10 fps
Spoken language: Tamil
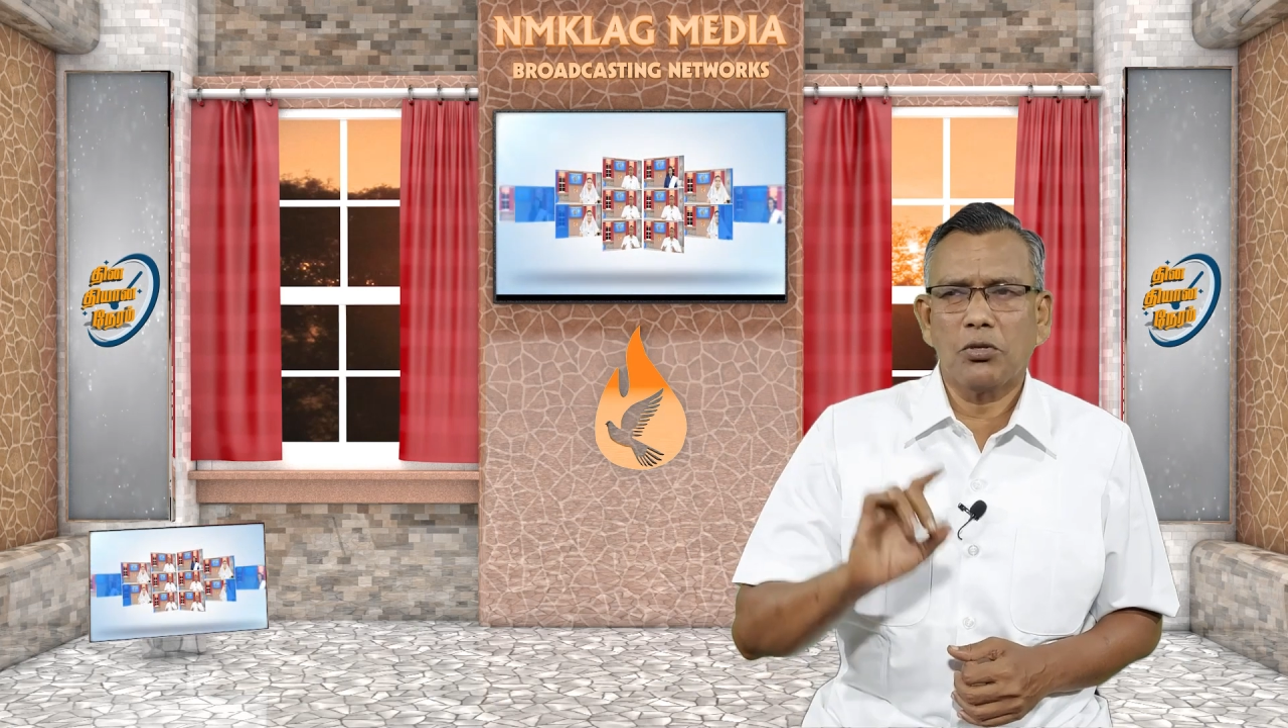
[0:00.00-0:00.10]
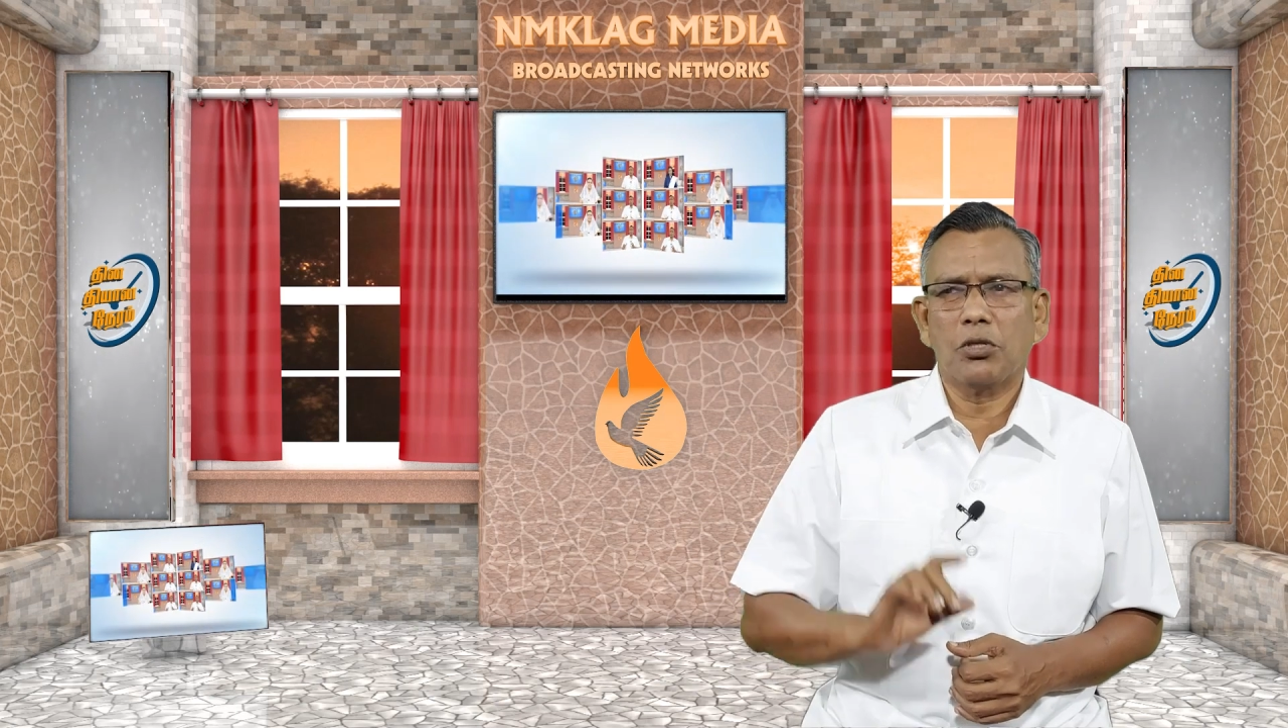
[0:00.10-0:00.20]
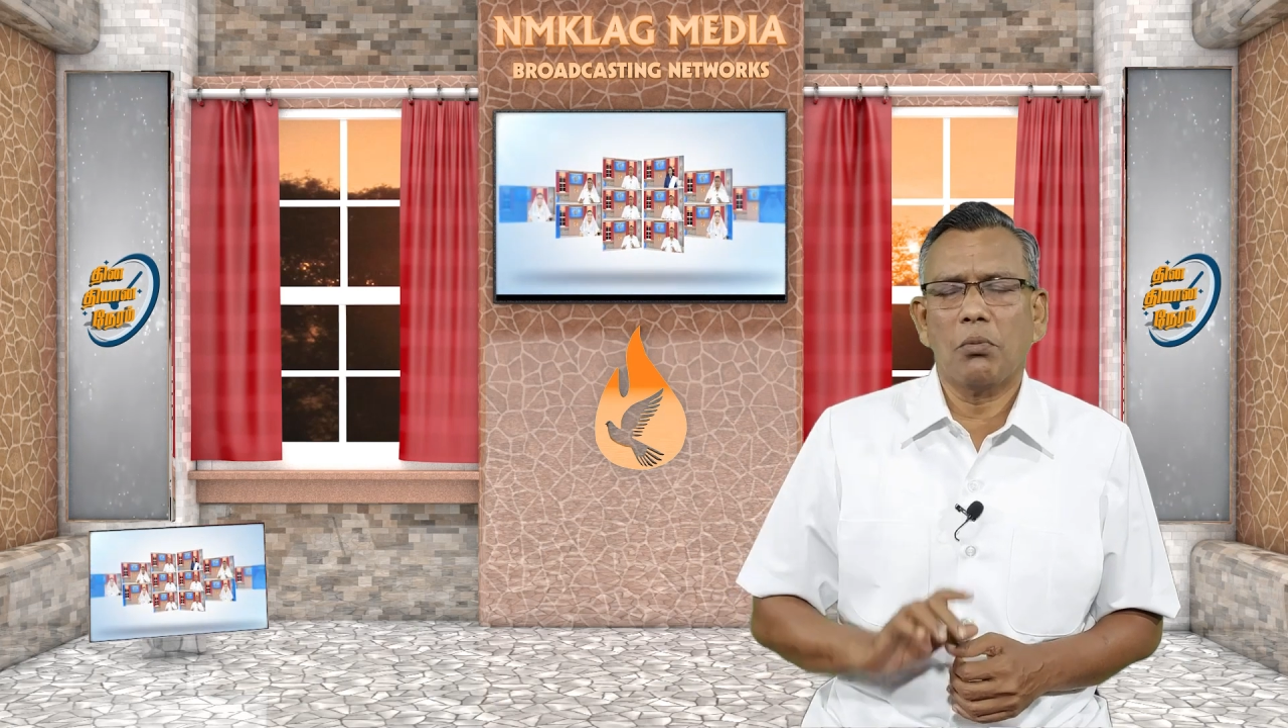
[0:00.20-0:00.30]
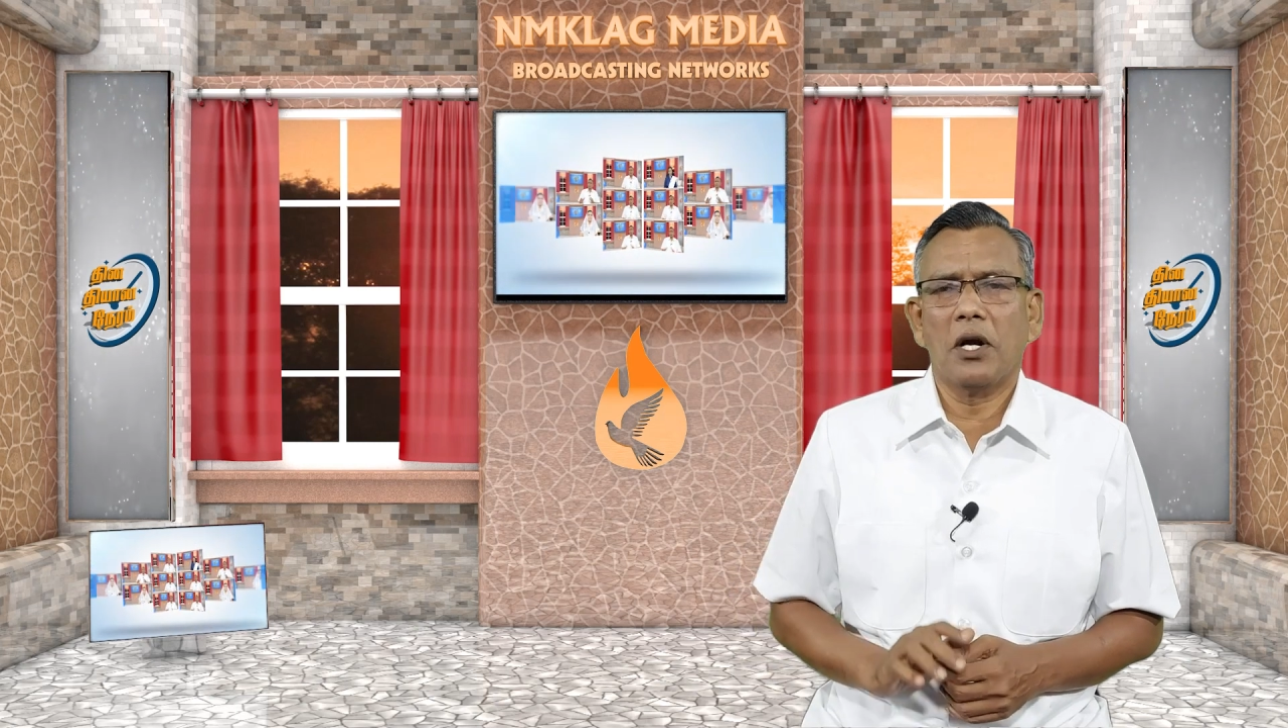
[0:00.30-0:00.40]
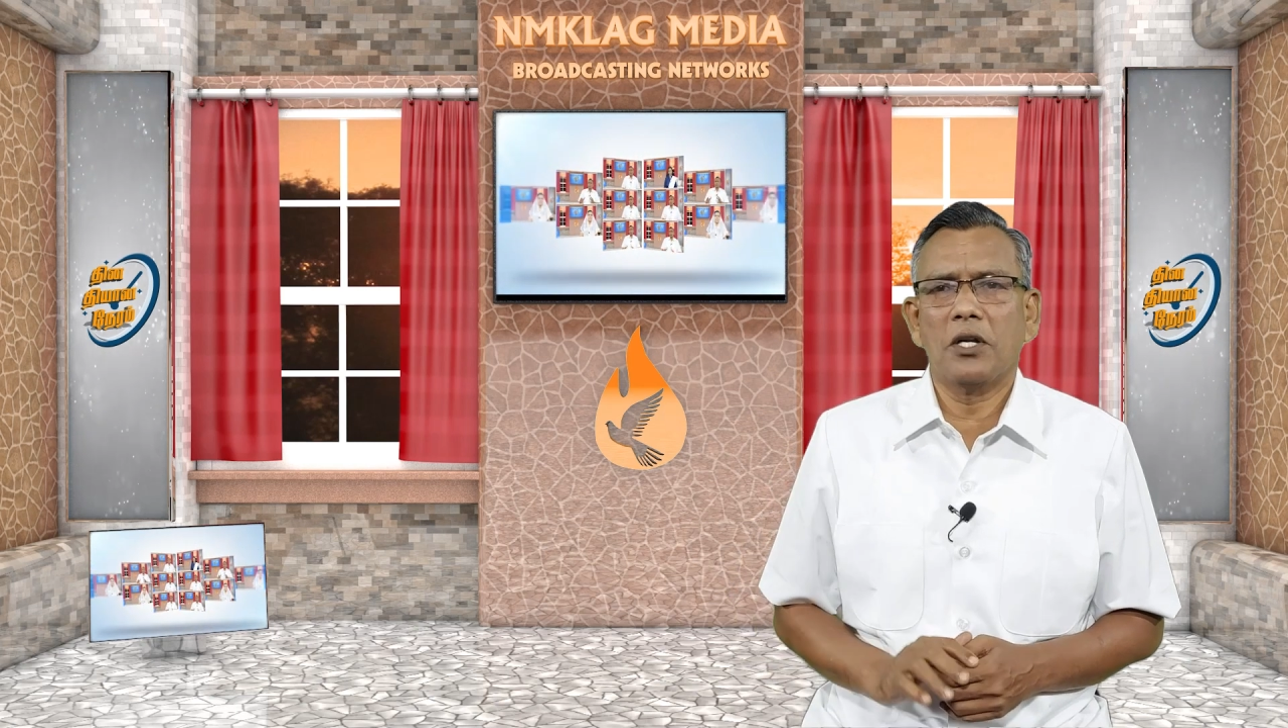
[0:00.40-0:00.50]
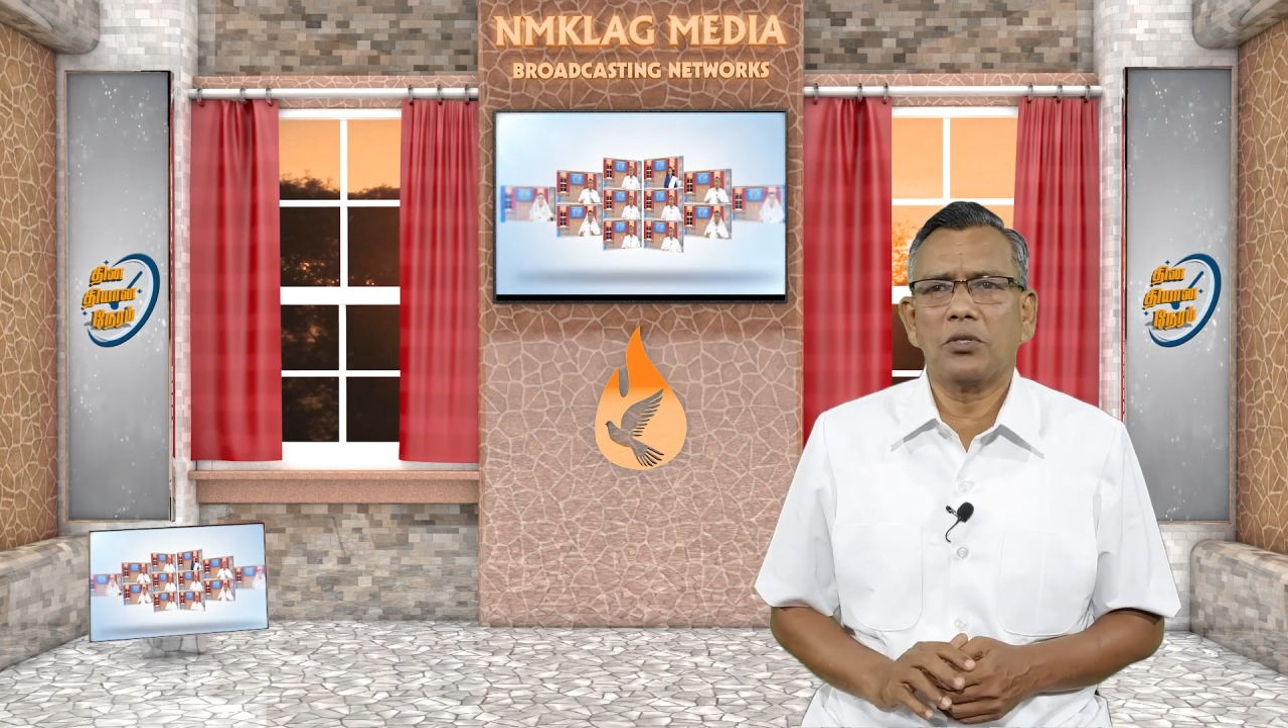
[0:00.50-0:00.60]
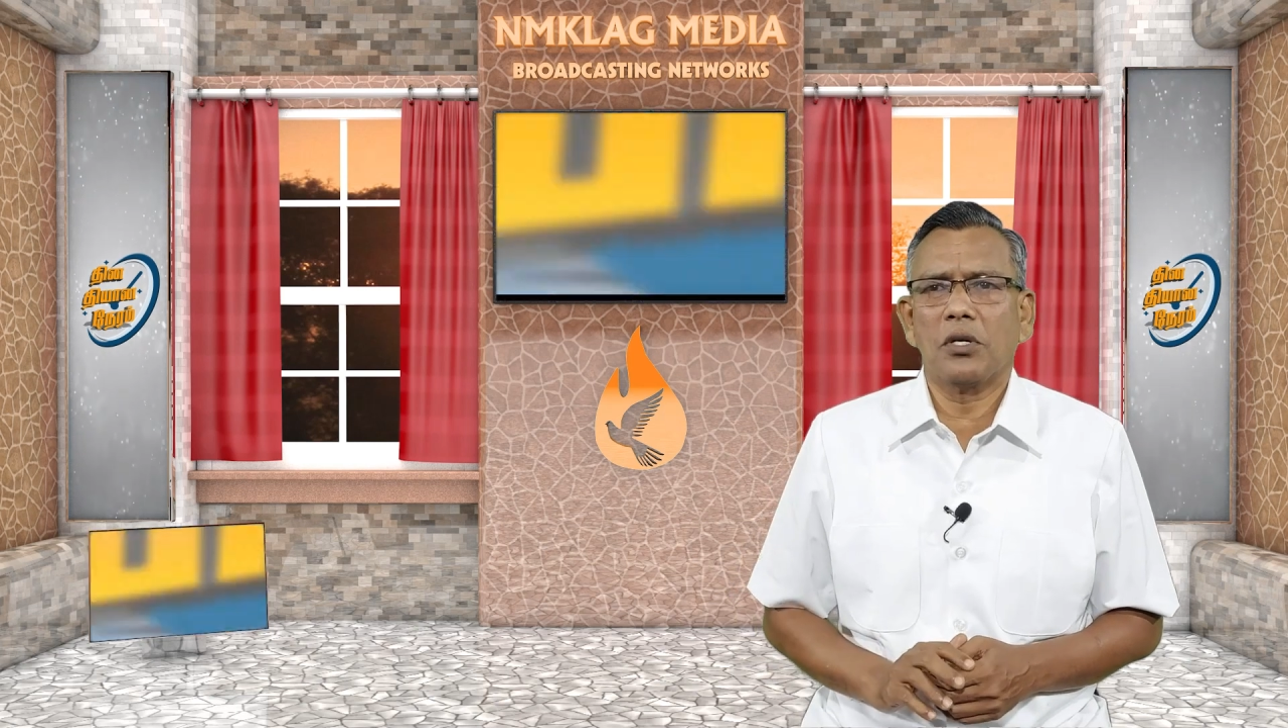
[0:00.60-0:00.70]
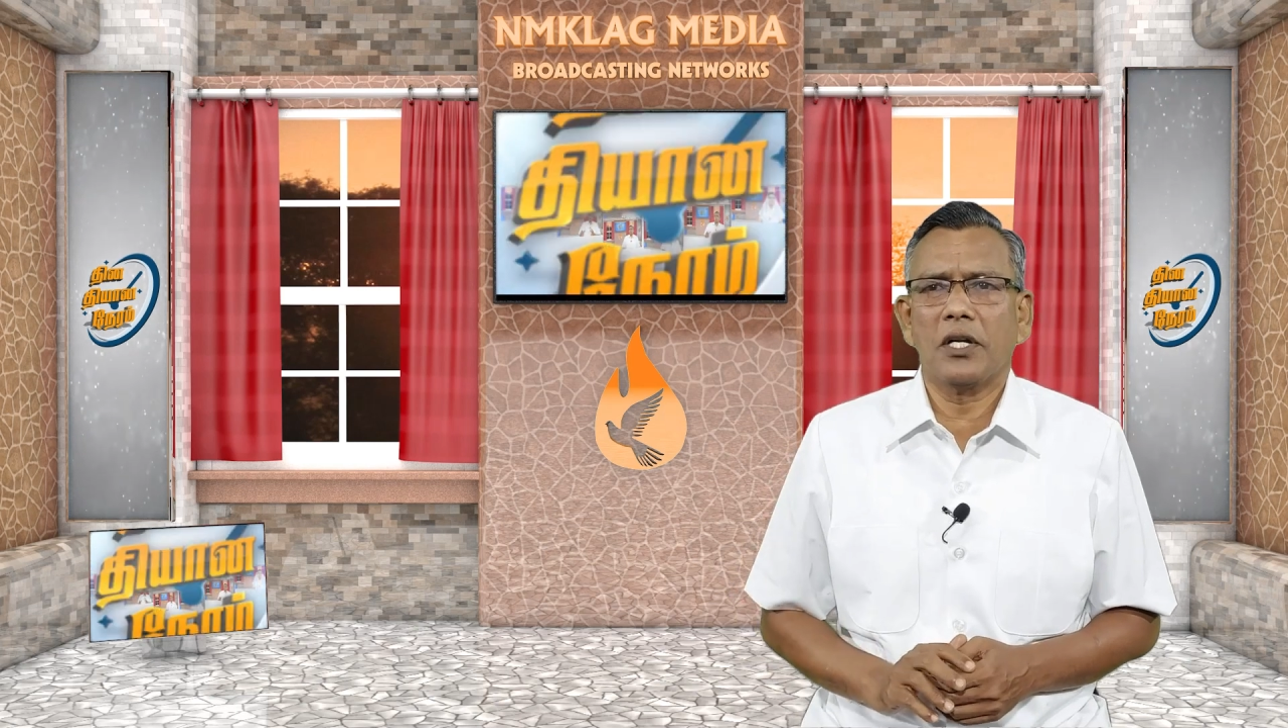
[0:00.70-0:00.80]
அசுத்தமானன்னு